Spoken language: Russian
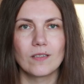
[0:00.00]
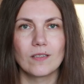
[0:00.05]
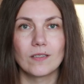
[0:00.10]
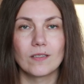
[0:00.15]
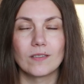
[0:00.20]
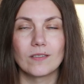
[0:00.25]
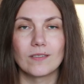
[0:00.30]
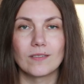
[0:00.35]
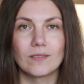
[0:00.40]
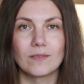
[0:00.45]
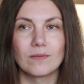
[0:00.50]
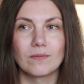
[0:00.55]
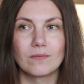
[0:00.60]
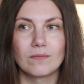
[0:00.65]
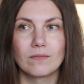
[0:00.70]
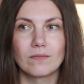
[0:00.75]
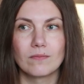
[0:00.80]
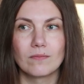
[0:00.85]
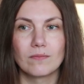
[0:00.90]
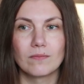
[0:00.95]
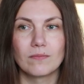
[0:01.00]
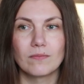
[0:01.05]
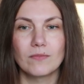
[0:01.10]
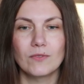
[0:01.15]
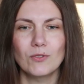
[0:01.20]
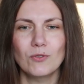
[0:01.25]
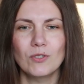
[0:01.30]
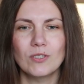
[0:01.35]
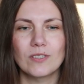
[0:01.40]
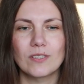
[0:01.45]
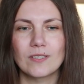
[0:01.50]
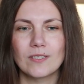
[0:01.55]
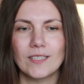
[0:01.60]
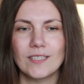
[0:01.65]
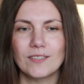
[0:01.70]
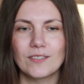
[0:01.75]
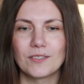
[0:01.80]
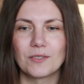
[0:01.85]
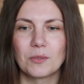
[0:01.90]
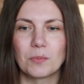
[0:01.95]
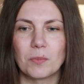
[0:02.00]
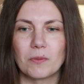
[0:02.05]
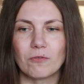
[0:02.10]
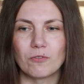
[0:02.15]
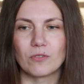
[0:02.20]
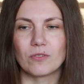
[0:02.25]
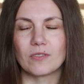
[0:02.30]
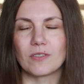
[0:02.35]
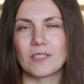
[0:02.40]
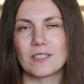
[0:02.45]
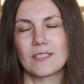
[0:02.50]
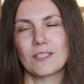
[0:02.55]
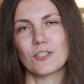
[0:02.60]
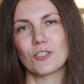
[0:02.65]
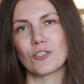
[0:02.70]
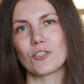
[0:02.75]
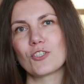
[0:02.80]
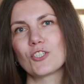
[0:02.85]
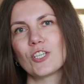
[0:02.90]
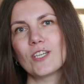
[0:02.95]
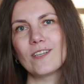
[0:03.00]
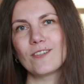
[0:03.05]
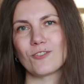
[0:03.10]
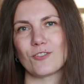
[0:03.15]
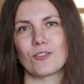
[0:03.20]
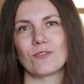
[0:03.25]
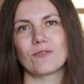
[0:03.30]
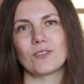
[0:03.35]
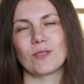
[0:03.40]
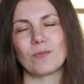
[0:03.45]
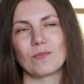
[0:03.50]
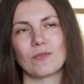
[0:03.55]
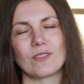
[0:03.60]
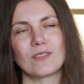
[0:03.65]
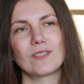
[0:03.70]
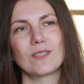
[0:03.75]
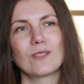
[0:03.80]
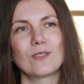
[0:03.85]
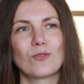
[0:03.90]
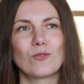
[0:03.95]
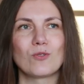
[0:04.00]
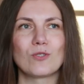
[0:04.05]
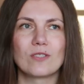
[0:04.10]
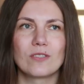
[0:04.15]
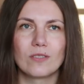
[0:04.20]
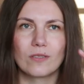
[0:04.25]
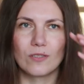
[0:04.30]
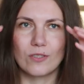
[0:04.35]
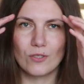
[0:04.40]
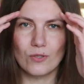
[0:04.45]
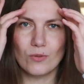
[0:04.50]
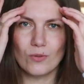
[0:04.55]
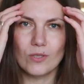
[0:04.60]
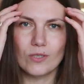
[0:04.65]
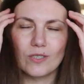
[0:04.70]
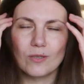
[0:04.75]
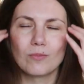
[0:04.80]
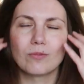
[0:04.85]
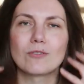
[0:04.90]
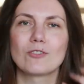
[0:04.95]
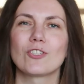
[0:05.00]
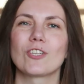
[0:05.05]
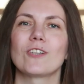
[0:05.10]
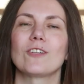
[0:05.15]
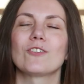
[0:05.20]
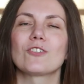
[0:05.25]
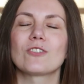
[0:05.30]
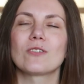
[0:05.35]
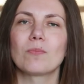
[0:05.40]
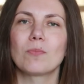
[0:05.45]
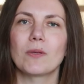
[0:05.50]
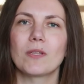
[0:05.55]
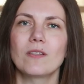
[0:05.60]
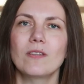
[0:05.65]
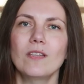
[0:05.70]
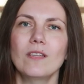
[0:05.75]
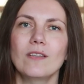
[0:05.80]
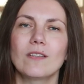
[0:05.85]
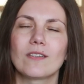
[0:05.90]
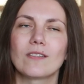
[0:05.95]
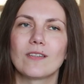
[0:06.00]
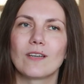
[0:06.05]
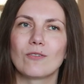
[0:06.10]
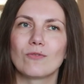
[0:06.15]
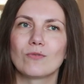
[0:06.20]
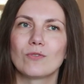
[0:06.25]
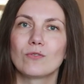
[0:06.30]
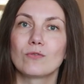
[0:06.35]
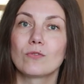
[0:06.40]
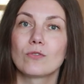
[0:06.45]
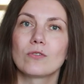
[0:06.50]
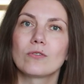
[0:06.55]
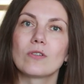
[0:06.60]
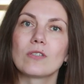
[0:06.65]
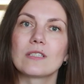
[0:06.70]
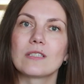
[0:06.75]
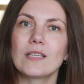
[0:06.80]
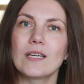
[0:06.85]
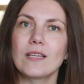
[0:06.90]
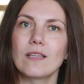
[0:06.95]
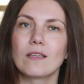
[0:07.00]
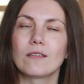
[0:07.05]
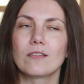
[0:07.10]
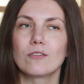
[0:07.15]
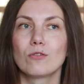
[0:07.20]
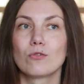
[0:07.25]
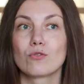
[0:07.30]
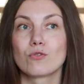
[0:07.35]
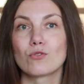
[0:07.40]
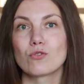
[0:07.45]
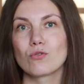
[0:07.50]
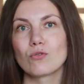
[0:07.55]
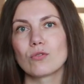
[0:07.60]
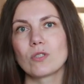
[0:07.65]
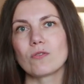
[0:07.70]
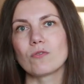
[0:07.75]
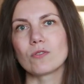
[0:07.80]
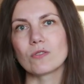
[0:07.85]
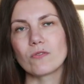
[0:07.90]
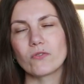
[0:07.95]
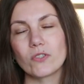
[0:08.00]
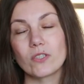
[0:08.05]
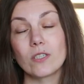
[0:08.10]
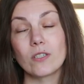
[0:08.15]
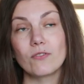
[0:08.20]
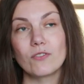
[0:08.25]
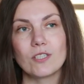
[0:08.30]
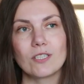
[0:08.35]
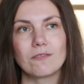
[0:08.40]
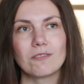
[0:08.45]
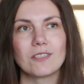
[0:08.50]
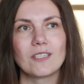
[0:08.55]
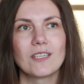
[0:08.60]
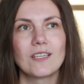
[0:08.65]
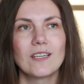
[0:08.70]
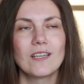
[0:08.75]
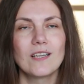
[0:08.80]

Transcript: э, ну, это, знаете, типа вот различных челленджев, там, сделай то, сделай все. Это был челлендж на 5 дней, когда он дает какое-то задание, ты должен что-то вот сфотографировать.